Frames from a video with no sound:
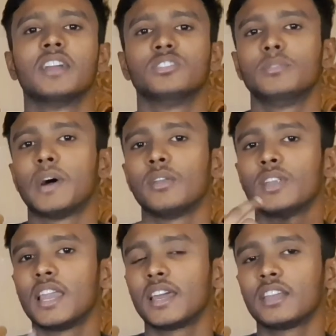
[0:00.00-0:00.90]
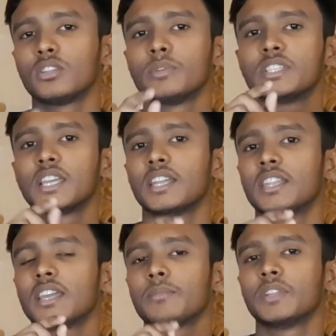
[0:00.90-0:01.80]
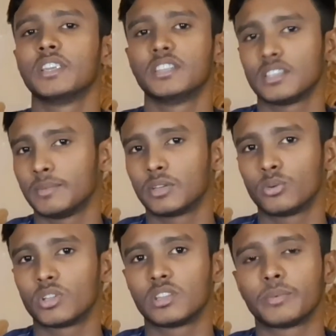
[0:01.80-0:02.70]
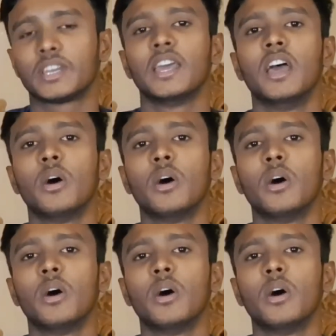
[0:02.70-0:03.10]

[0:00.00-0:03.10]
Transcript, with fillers: আর যদি ভালো না লাগে তবে সেখান থেকে আপনারা ডিসেবল করে দিবেন